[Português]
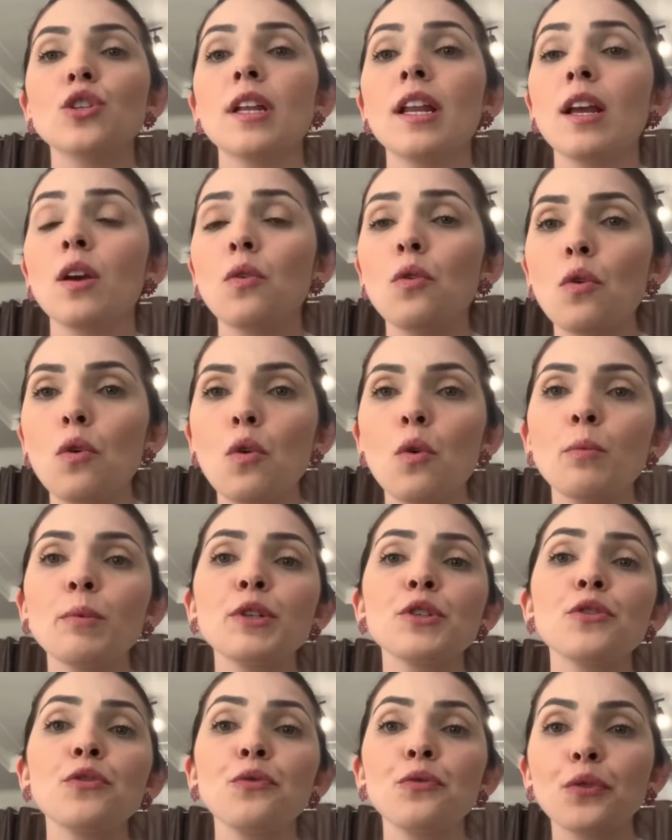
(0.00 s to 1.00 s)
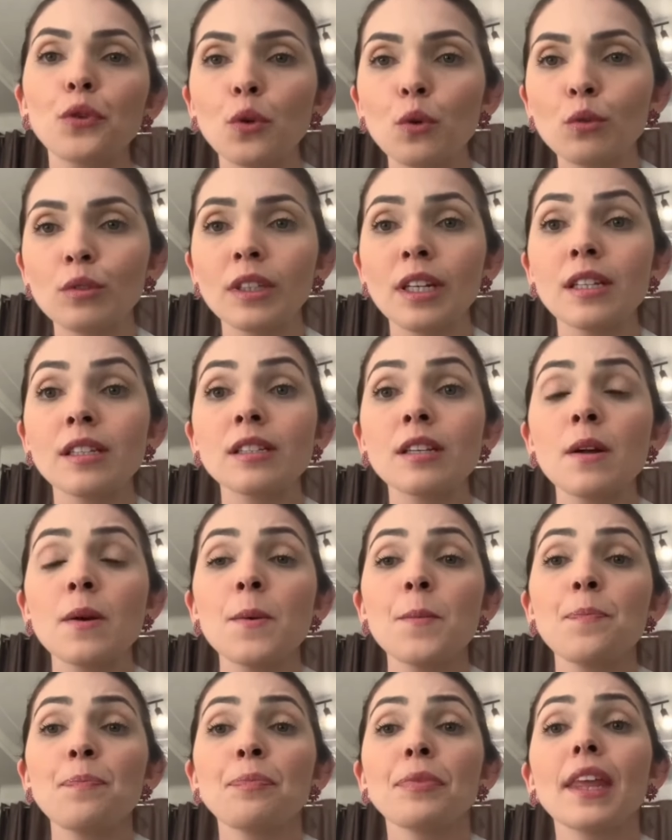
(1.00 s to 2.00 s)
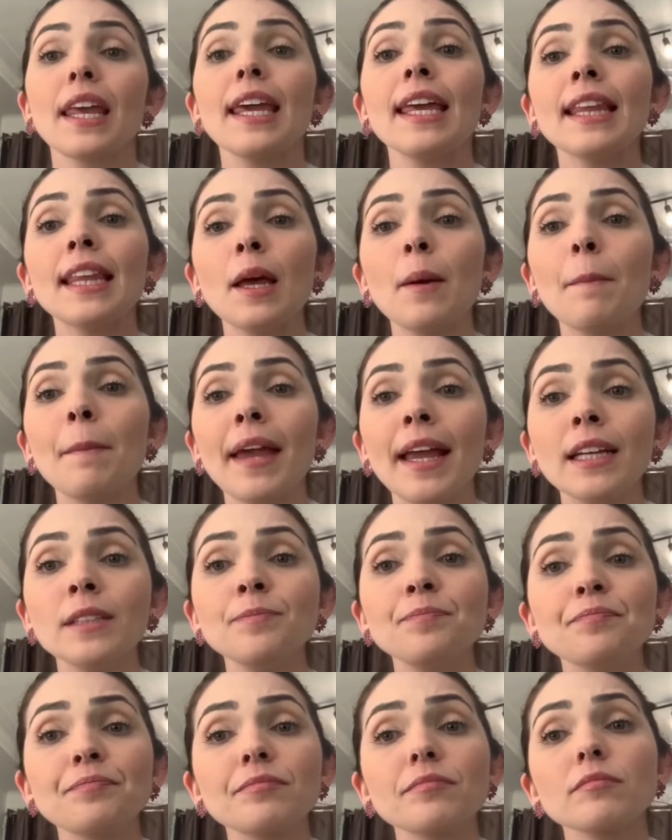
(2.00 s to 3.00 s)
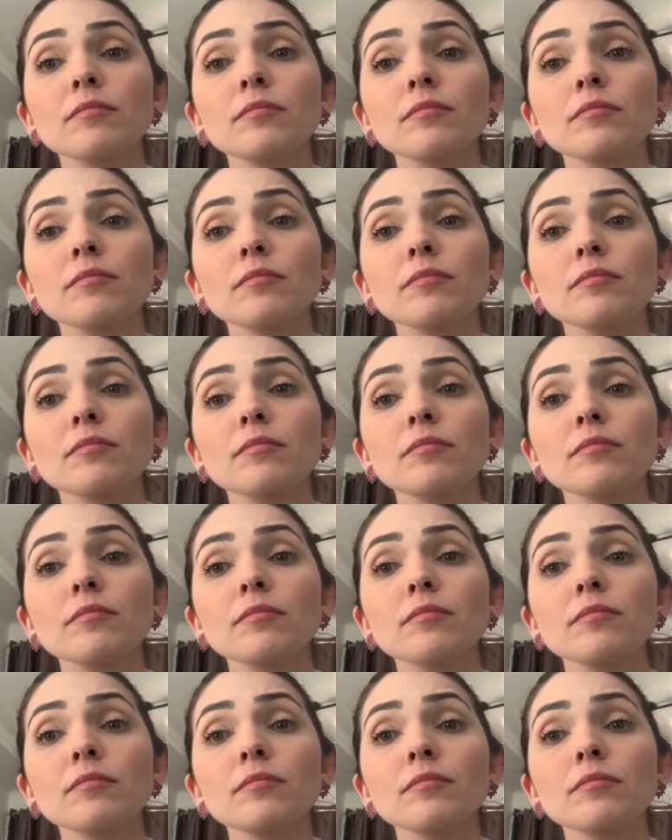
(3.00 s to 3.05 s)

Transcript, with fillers: de legumes, de frutas e também